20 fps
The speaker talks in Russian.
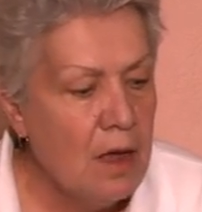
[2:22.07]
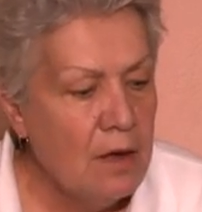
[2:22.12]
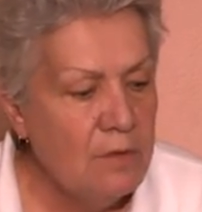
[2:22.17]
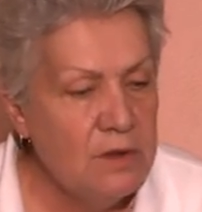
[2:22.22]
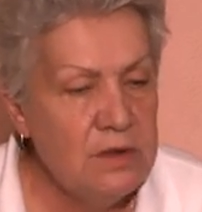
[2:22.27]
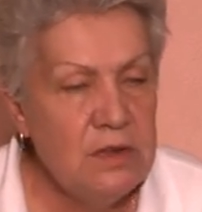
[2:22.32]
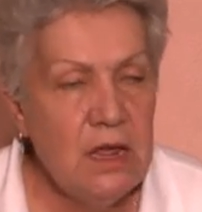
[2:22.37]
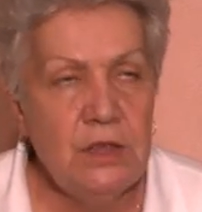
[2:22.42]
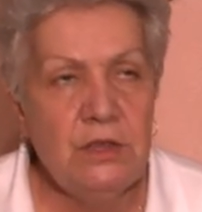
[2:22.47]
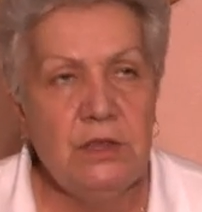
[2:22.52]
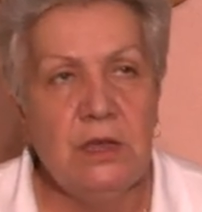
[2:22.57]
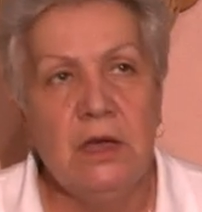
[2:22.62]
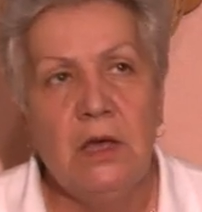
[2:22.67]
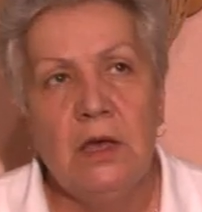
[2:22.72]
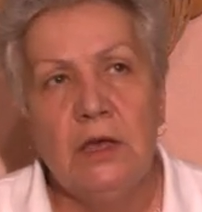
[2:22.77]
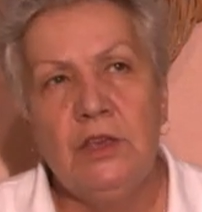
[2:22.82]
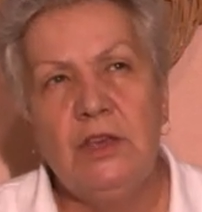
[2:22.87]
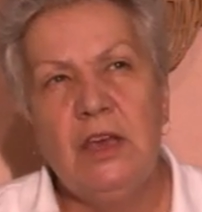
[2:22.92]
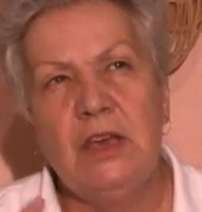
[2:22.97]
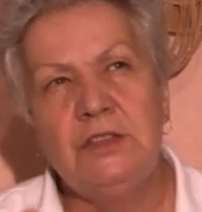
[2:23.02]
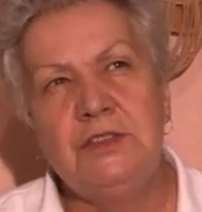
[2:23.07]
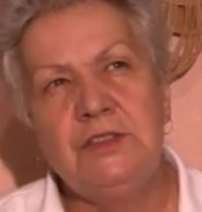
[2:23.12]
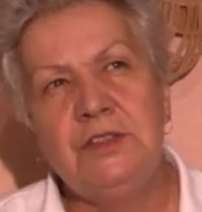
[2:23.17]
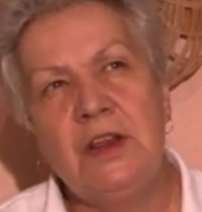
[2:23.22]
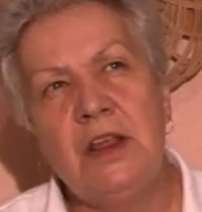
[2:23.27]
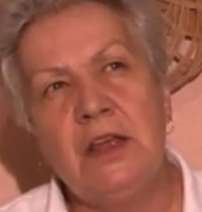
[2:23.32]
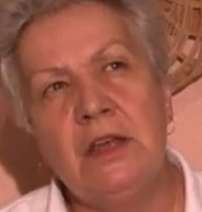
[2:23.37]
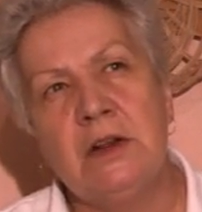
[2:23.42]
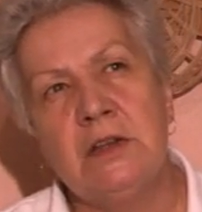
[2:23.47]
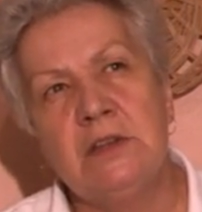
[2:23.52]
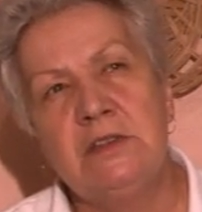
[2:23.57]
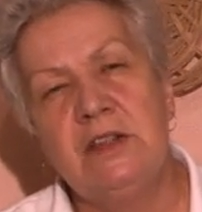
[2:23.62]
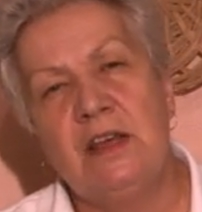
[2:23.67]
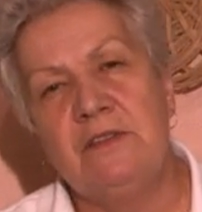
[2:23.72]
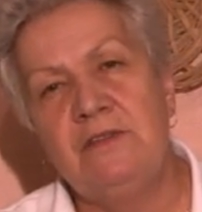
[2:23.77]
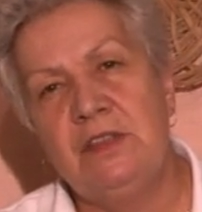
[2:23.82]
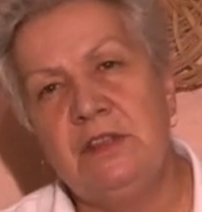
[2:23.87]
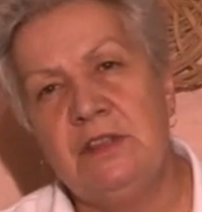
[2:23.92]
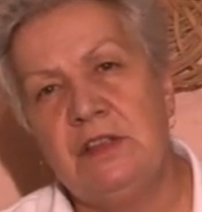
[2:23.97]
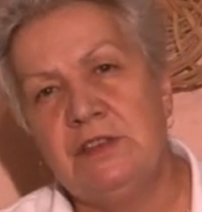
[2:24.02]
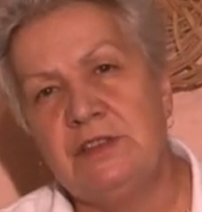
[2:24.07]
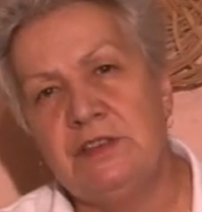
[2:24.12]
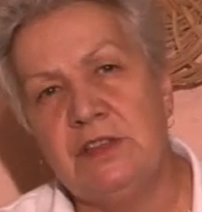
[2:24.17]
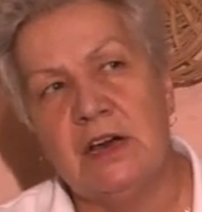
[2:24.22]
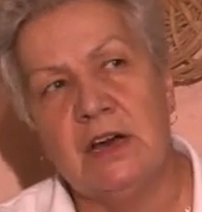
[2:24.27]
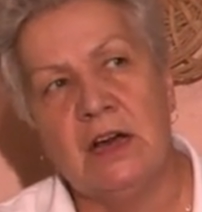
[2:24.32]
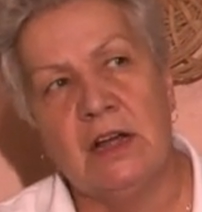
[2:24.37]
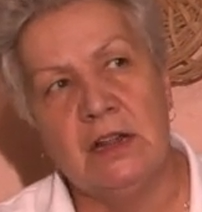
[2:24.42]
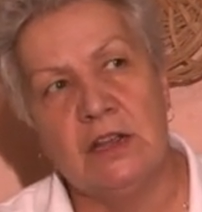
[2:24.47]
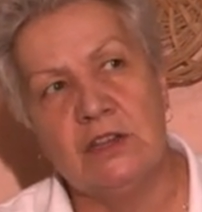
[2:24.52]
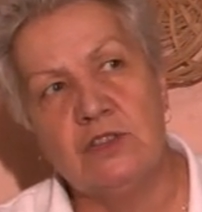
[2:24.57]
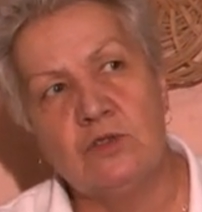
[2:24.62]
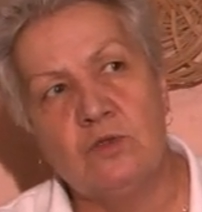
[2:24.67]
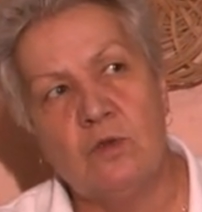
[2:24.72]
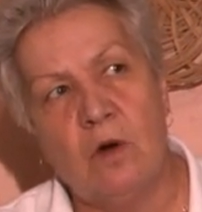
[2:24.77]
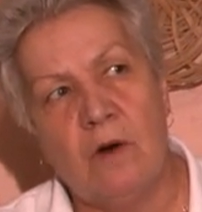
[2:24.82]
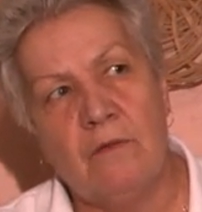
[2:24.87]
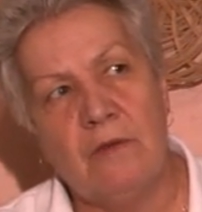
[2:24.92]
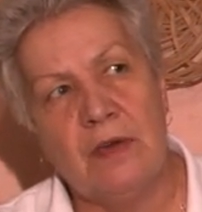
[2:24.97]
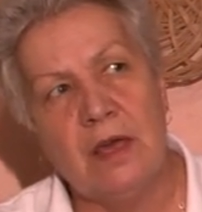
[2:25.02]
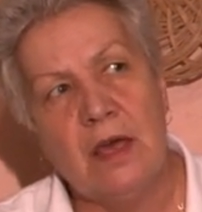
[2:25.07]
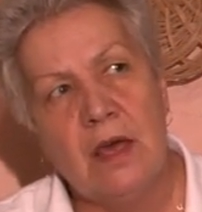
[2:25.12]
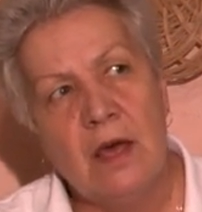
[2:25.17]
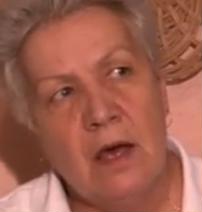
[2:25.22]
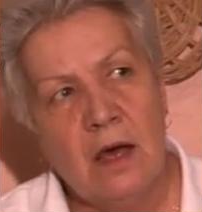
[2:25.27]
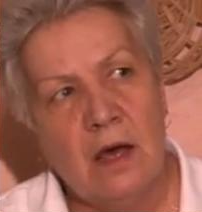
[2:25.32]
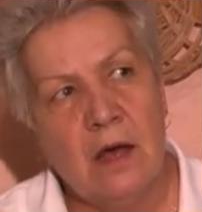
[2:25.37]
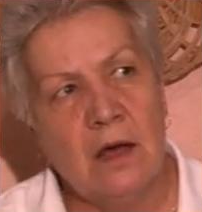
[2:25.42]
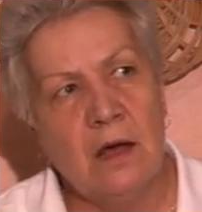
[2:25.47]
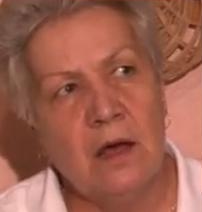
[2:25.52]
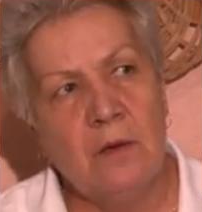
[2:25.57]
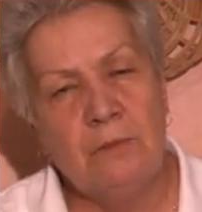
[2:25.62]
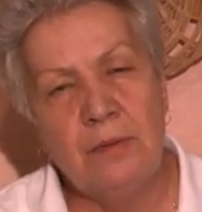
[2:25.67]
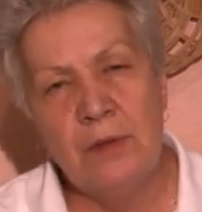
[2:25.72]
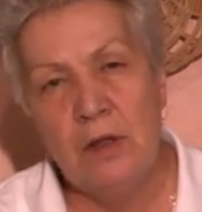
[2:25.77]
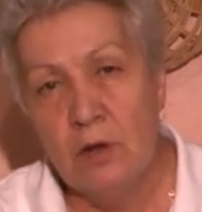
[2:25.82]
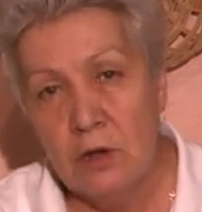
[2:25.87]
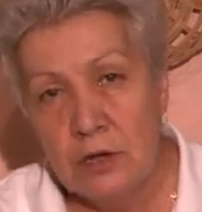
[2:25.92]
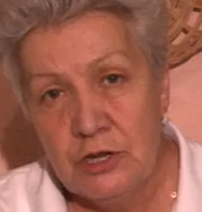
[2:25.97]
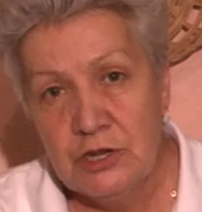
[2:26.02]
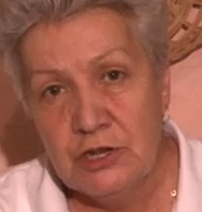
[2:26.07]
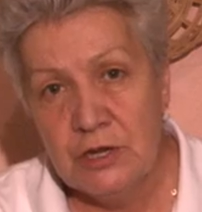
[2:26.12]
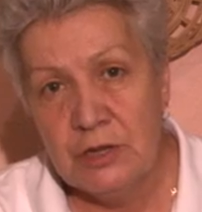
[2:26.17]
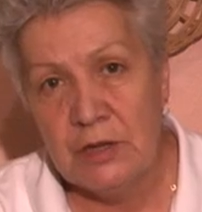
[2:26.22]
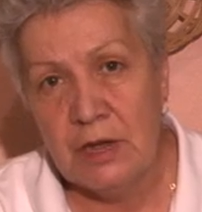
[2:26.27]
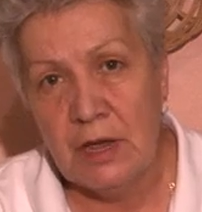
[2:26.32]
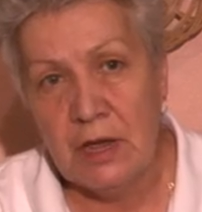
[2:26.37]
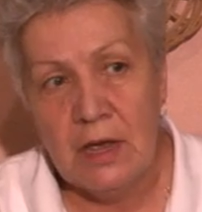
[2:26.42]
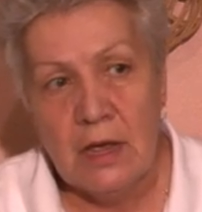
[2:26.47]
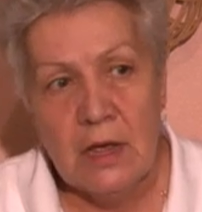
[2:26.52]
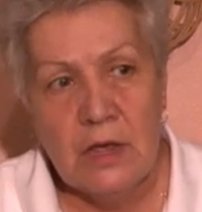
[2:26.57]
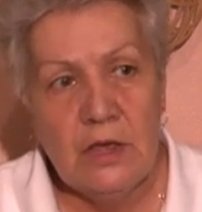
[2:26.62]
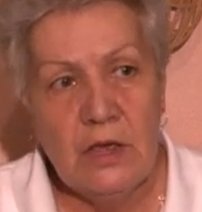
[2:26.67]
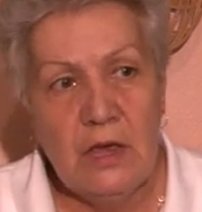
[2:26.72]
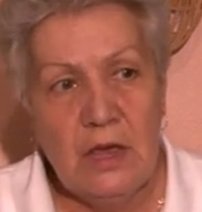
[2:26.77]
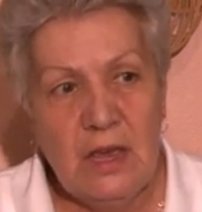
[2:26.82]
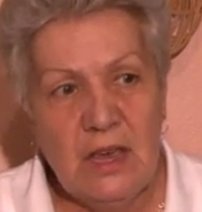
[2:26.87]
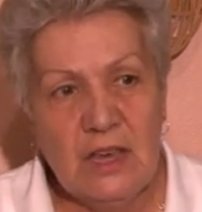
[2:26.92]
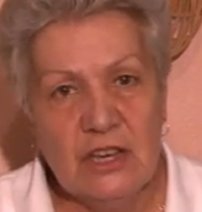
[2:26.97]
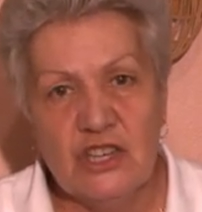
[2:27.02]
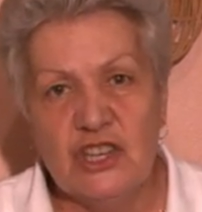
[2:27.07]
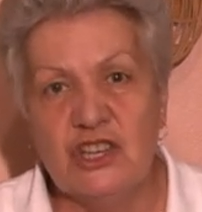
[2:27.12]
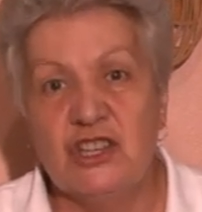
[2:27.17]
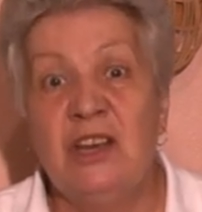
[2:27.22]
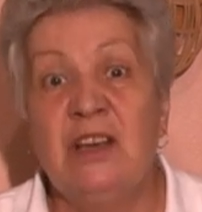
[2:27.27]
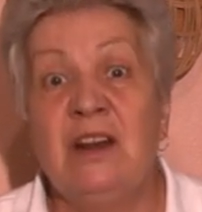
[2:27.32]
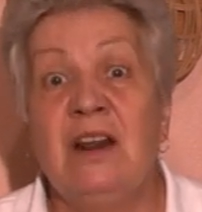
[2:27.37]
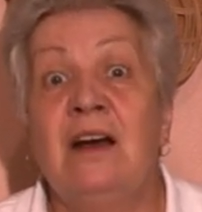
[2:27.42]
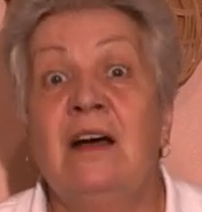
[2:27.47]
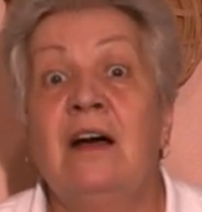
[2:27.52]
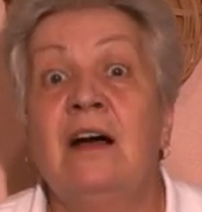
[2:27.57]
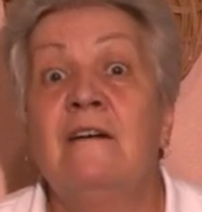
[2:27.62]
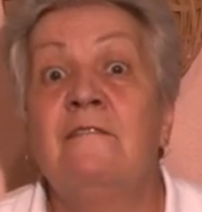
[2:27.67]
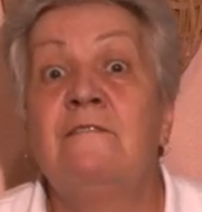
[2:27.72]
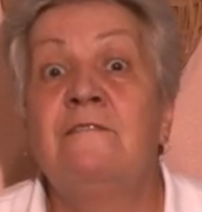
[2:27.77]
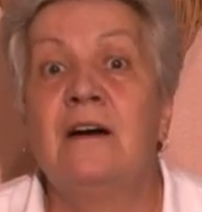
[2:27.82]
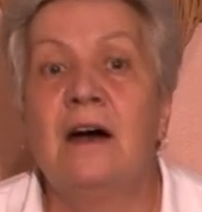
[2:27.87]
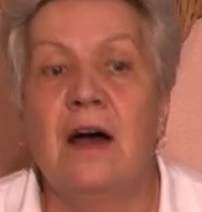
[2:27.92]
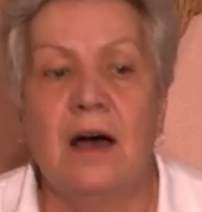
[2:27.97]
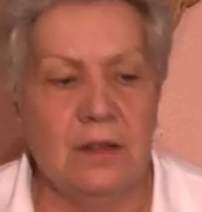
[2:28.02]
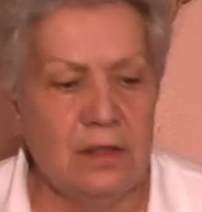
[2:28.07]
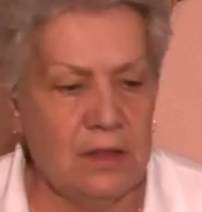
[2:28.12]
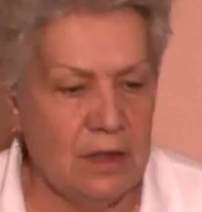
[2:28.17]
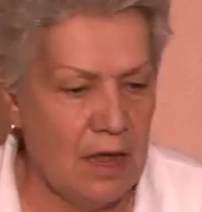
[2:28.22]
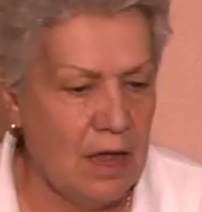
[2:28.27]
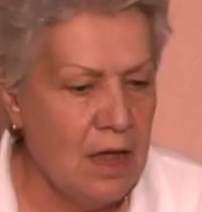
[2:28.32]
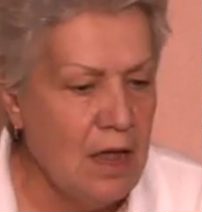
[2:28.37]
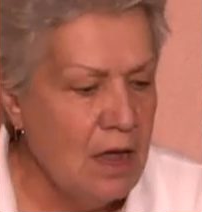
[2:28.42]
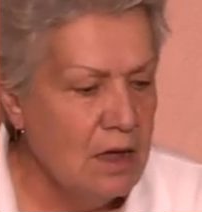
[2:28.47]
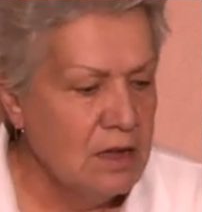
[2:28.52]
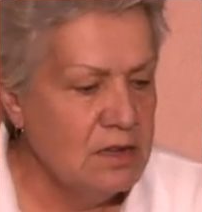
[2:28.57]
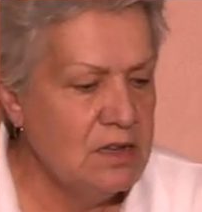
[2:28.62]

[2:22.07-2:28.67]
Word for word: Вы знаете, есть три разновидности. Колосковый, а, пленчатый и шероховатый.